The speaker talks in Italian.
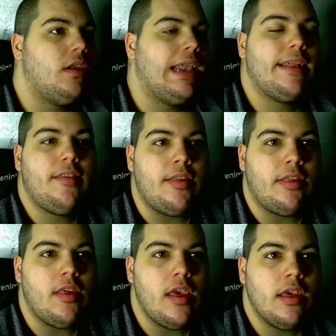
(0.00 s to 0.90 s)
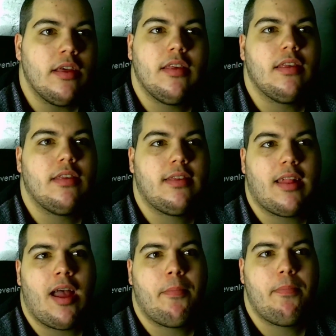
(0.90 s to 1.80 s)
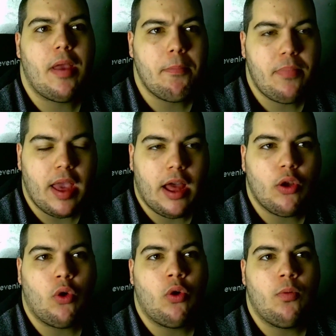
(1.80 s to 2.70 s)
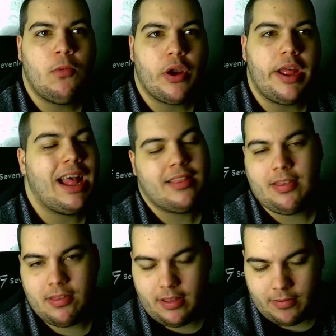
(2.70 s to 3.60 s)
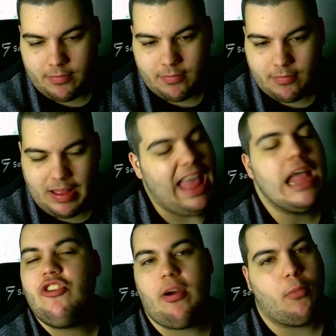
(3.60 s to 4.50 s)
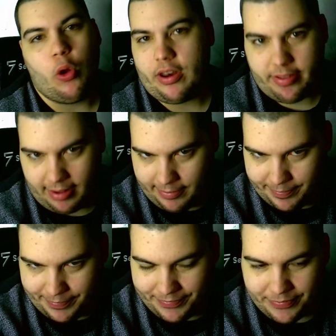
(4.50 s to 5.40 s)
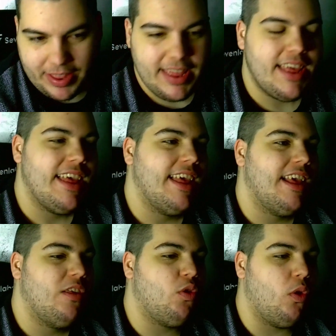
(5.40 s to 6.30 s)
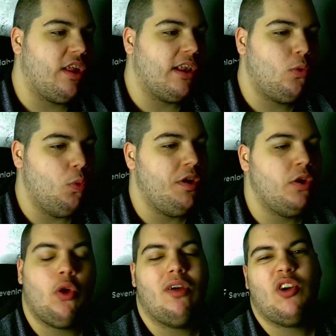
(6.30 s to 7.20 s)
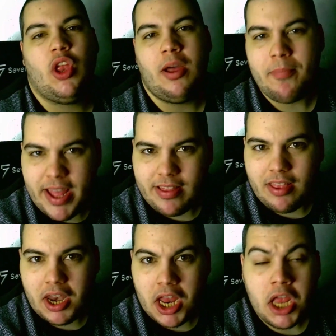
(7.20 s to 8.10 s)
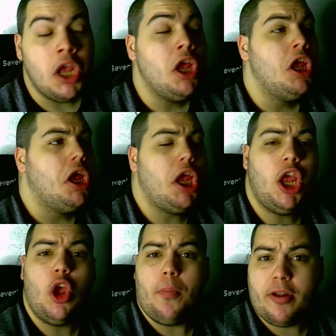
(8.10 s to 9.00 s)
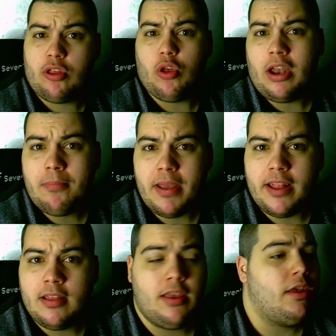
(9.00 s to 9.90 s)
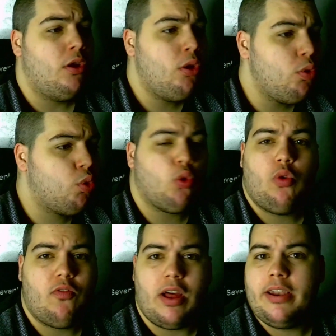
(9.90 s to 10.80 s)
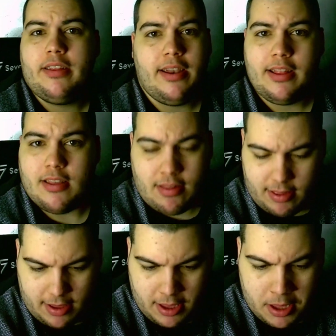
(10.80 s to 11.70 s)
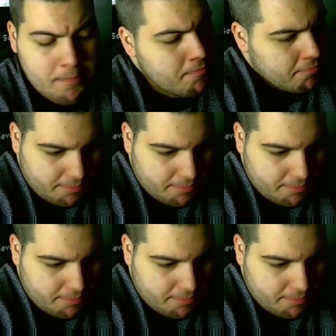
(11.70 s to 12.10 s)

La DC sta pian piano morendo, anzi, è già morta. Solo che alcuni non la vogliono ammettere. Io personalmente non sono fan della DC,